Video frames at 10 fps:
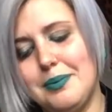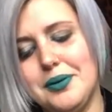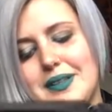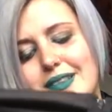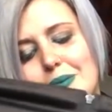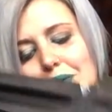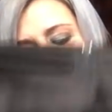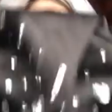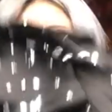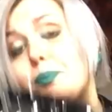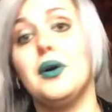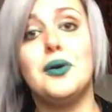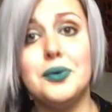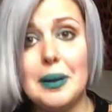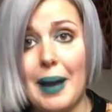è bruttissimo, tipo
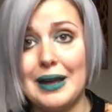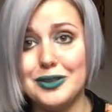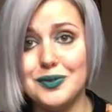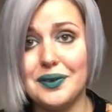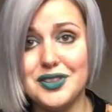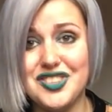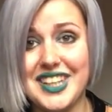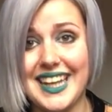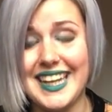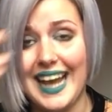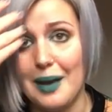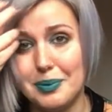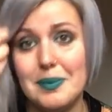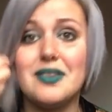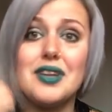con una mano dovevo cercare i
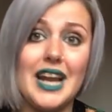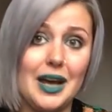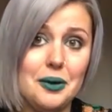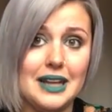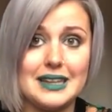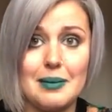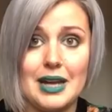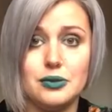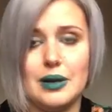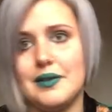capi, mia sorella con l'altra mano